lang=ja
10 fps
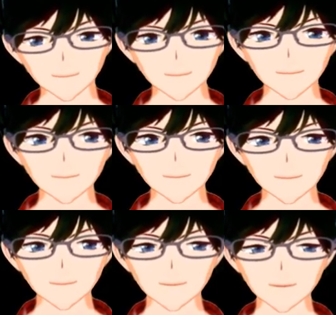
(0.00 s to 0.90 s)
うん、やっぱ
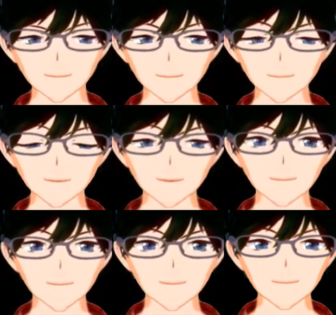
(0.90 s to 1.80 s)
り
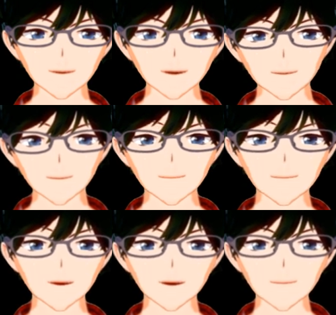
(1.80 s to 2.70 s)
SSR からの、
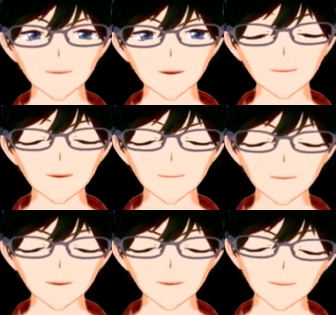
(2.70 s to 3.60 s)
まあ、昇格で、
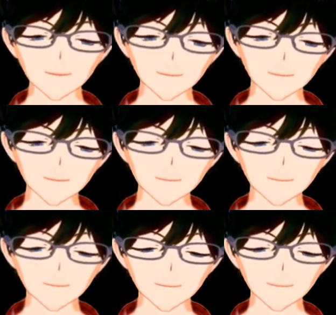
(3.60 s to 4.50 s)

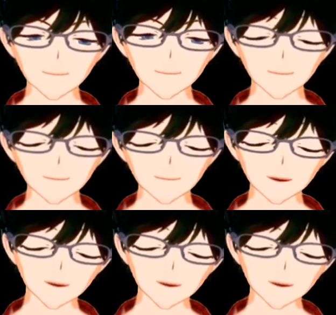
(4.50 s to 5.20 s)
えー、UR 戦アバ